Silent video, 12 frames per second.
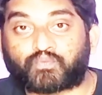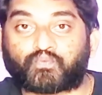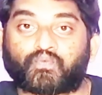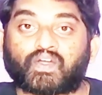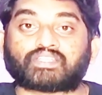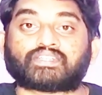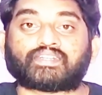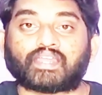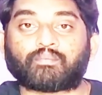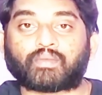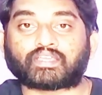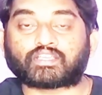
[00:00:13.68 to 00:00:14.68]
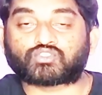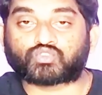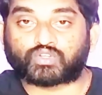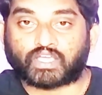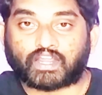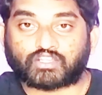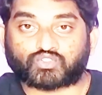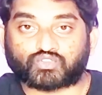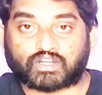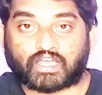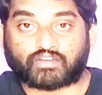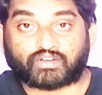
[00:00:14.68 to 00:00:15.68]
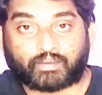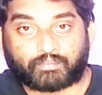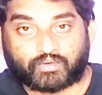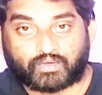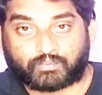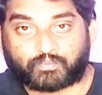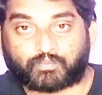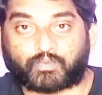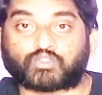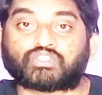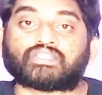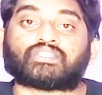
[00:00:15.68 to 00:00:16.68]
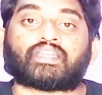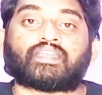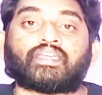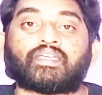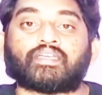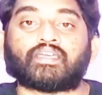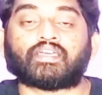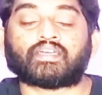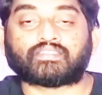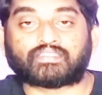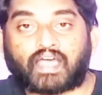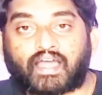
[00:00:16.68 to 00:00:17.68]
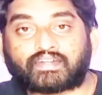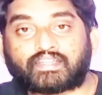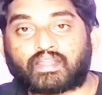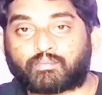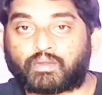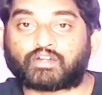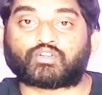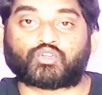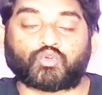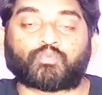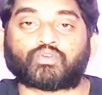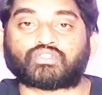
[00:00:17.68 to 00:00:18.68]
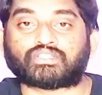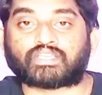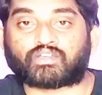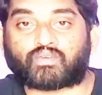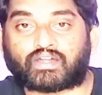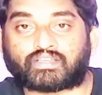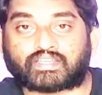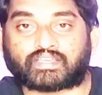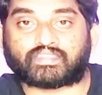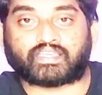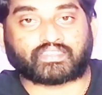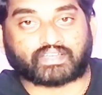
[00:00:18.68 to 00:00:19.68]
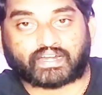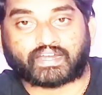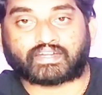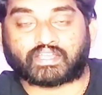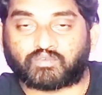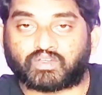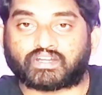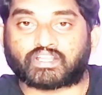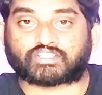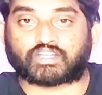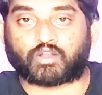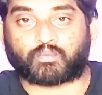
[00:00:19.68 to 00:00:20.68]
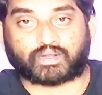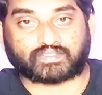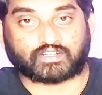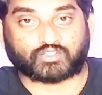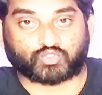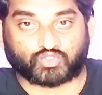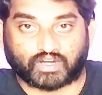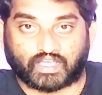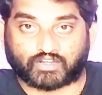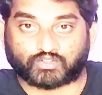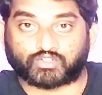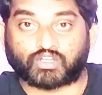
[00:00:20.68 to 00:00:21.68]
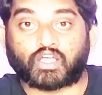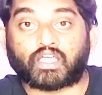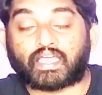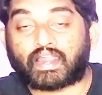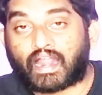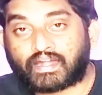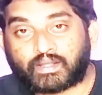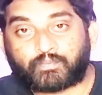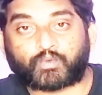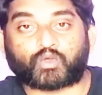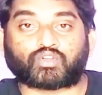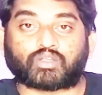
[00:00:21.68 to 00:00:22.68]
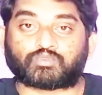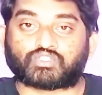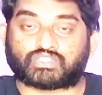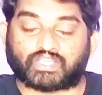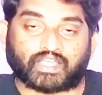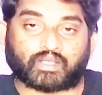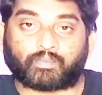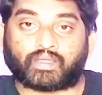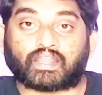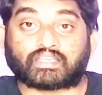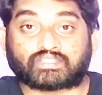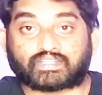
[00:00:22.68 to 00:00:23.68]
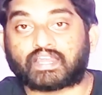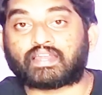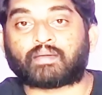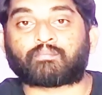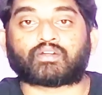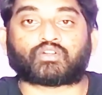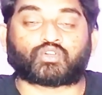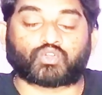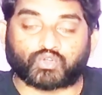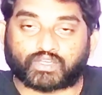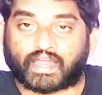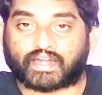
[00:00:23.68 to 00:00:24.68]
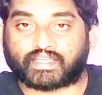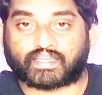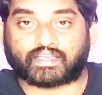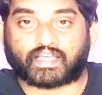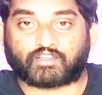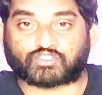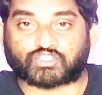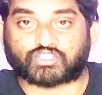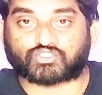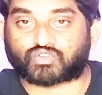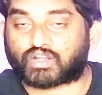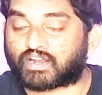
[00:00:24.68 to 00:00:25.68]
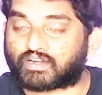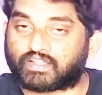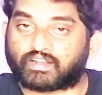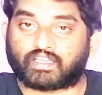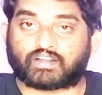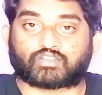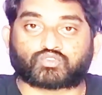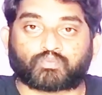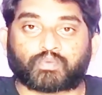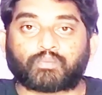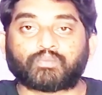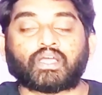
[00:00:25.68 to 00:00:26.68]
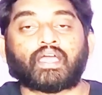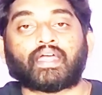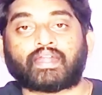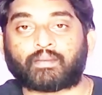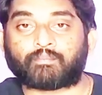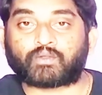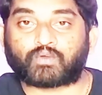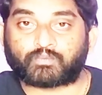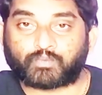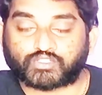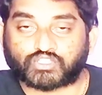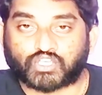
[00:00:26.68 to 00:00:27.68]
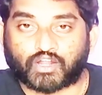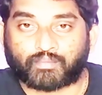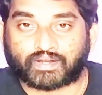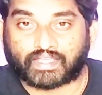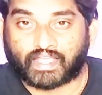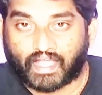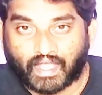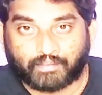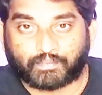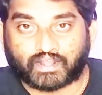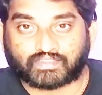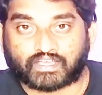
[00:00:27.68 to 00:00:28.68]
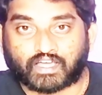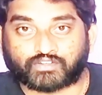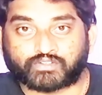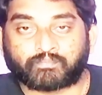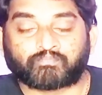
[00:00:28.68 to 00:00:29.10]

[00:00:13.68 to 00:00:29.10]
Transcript: ది ఫస్ట్ టైం మనకి సుడిగాలి సుధీర్ గారు నెంబర్ వన్ పొజిషన్ ని దాటి నెంబర్ టూ పొజిషన్ కి వెళ్ళడం జరిగింది ఎందుకంటే టీవీ ఇండస్ట్రీలో ప్రజెంట్ సుధీర్ గారు ఎలాంటి ప్రోగ్రామ్స్ చేయకపోయినా స్టిల్ నెంబర్ టూ కేటగిరీ కైవసం చేసుకున్నారంటే రియల్ గా సూపర్ నెంబర్ వన్ పొజిషన్ లో మనకి హైపరాది గారు